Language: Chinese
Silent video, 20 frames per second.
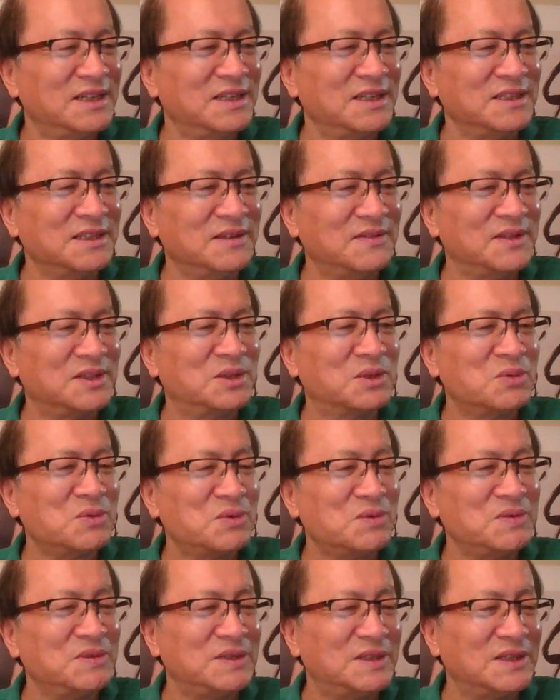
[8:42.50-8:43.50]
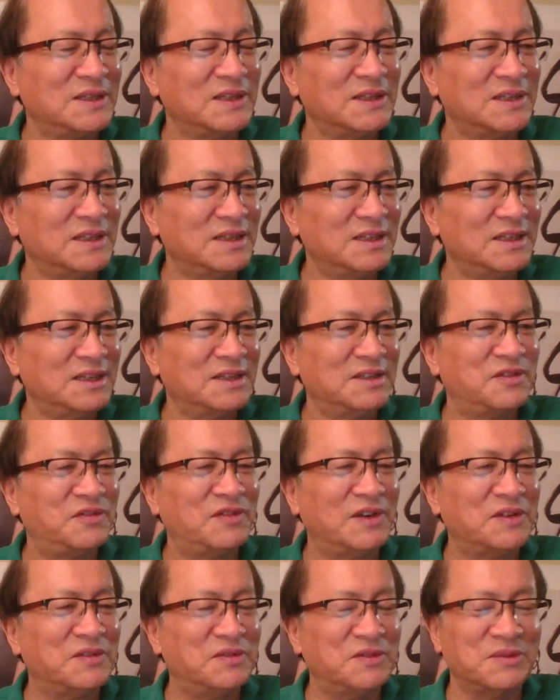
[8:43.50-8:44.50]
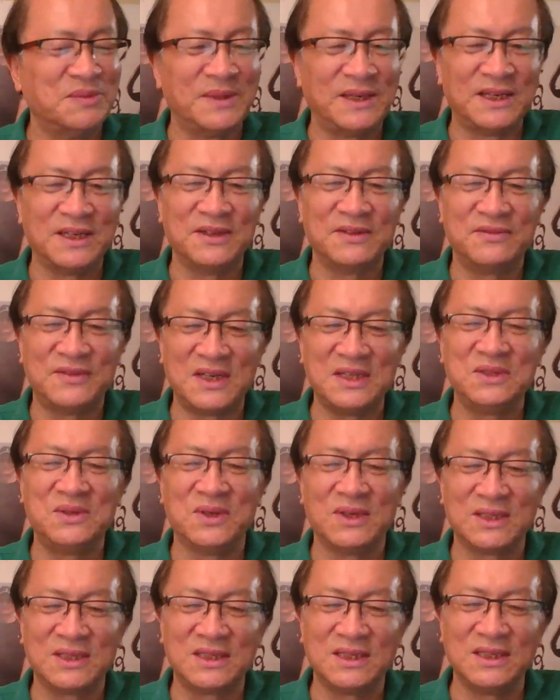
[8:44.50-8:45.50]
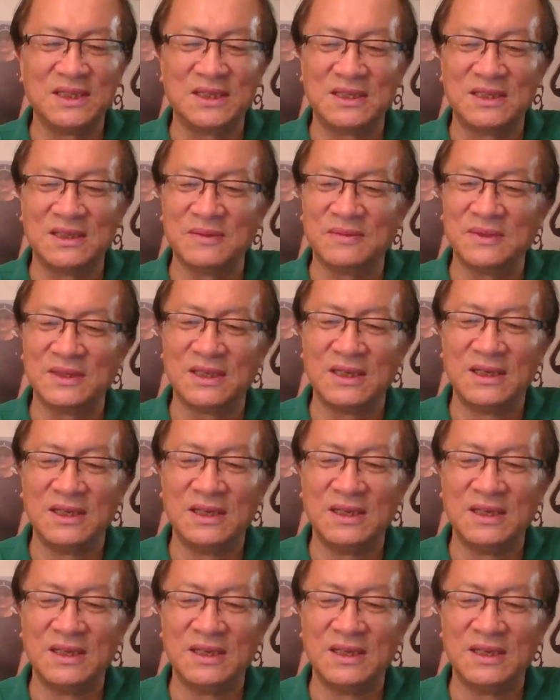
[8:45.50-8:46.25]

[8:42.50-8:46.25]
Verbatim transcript: 因为中共这个反腐败啊，完全是一个什么呢？